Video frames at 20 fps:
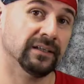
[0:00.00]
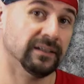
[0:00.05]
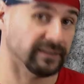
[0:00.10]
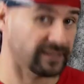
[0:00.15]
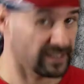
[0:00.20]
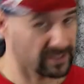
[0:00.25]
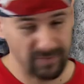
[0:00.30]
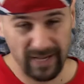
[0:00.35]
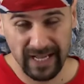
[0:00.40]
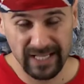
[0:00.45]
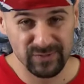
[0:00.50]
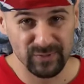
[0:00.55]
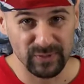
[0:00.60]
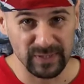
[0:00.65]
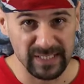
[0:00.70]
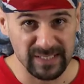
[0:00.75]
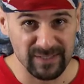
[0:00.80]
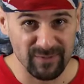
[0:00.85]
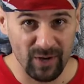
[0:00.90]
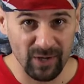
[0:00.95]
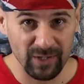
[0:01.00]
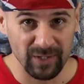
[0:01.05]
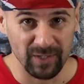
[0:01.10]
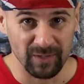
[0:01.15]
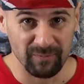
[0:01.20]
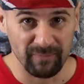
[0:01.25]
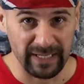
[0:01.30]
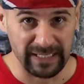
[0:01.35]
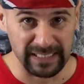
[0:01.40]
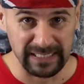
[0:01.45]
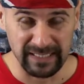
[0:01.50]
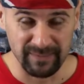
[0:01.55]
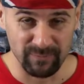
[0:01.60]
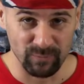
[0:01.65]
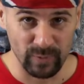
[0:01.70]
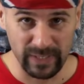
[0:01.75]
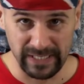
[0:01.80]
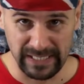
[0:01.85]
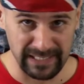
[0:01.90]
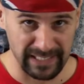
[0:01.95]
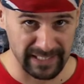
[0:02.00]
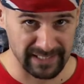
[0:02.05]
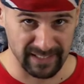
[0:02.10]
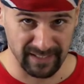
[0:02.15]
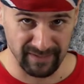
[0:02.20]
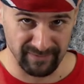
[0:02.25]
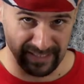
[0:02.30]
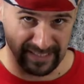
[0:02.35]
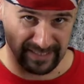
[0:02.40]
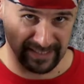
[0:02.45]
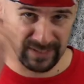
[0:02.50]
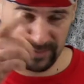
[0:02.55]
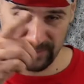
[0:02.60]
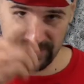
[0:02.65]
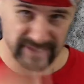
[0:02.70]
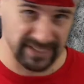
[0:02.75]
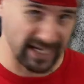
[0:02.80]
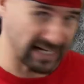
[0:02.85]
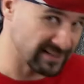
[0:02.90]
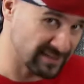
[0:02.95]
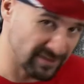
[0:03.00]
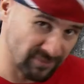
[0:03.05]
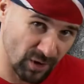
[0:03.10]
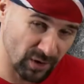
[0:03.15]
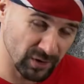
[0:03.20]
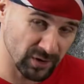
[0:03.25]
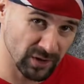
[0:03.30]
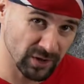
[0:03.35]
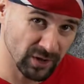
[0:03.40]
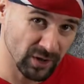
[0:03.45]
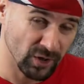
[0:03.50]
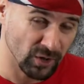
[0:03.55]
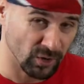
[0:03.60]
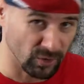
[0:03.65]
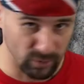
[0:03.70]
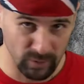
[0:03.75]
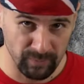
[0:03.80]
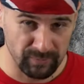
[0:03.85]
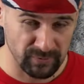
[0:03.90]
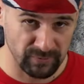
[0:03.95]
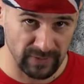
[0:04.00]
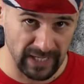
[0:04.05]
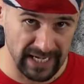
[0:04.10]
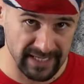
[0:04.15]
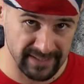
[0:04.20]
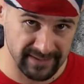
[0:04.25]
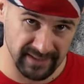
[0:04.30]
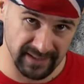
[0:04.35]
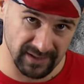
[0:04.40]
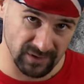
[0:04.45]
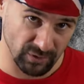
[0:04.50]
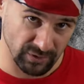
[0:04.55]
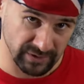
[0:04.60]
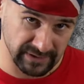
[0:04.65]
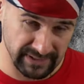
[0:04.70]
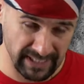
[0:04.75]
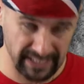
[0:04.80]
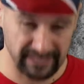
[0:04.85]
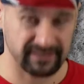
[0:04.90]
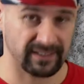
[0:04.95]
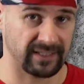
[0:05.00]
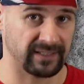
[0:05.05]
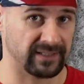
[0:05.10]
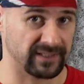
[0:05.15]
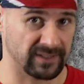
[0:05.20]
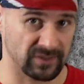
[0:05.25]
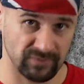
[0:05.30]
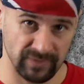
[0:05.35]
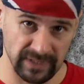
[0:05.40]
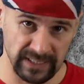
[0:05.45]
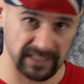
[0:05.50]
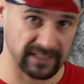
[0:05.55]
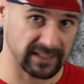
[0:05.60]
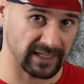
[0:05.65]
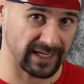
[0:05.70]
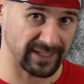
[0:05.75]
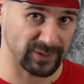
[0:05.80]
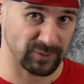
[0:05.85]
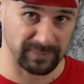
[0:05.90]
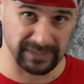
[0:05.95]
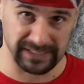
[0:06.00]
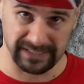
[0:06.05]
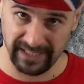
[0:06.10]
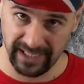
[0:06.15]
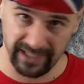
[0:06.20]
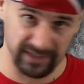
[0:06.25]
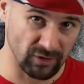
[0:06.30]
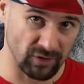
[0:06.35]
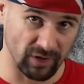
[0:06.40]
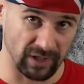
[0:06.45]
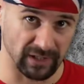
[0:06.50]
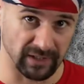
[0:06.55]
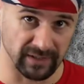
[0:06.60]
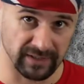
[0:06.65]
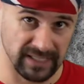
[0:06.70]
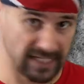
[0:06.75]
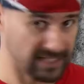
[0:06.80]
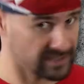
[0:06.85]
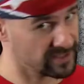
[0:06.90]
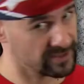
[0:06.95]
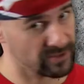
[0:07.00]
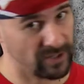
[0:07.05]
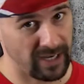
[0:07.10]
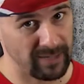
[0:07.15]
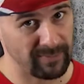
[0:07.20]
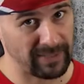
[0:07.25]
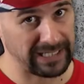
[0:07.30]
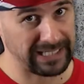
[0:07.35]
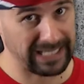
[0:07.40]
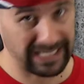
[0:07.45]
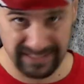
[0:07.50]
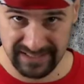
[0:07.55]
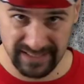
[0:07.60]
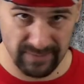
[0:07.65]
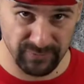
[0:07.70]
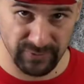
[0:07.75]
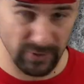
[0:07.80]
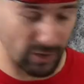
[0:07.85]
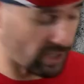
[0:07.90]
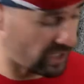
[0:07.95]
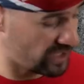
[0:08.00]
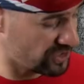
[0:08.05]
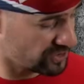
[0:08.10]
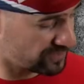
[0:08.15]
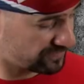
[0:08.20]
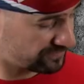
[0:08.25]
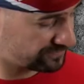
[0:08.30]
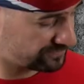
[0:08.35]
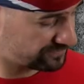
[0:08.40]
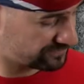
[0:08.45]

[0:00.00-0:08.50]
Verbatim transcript: Das war's für diese Woche, meine lieben Wikilicker. Wir sehen uns nächste Woche. Übt fleißig und denkt dran, die Geschwindigkeit spielt keine Rolle. Hier ist es noch einmal langsam für euch.